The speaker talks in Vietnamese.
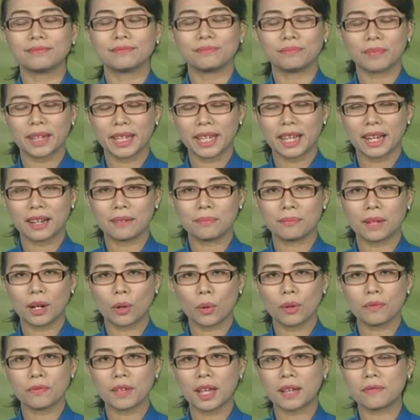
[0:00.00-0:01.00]
Bây giờ mời
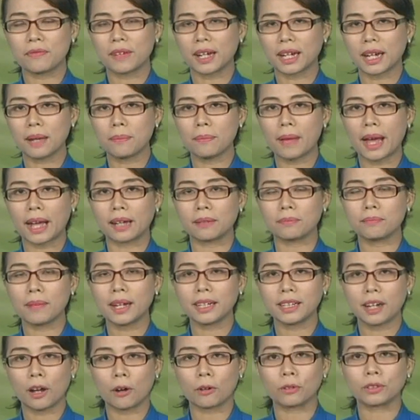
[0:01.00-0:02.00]
quý vị và các bạn
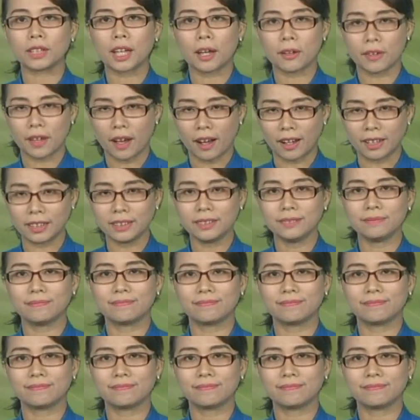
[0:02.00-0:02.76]
bắt đầu theo dõi.